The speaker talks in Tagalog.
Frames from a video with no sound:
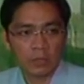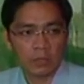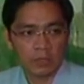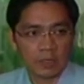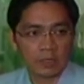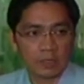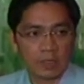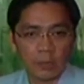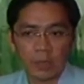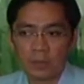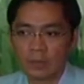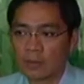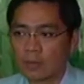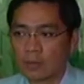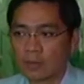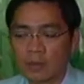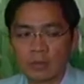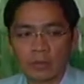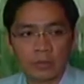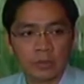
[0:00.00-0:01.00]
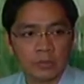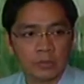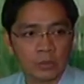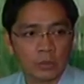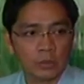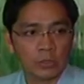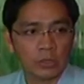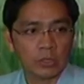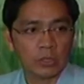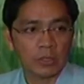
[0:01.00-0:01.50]
just await the
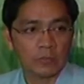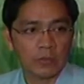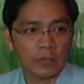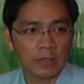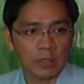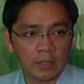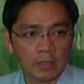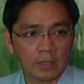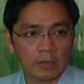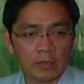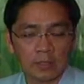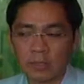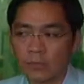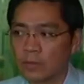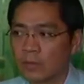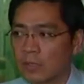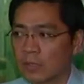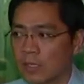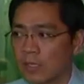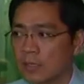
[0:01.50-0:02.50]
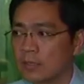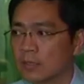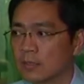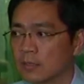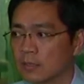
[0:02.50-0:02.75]
resolution of the ERC of the case.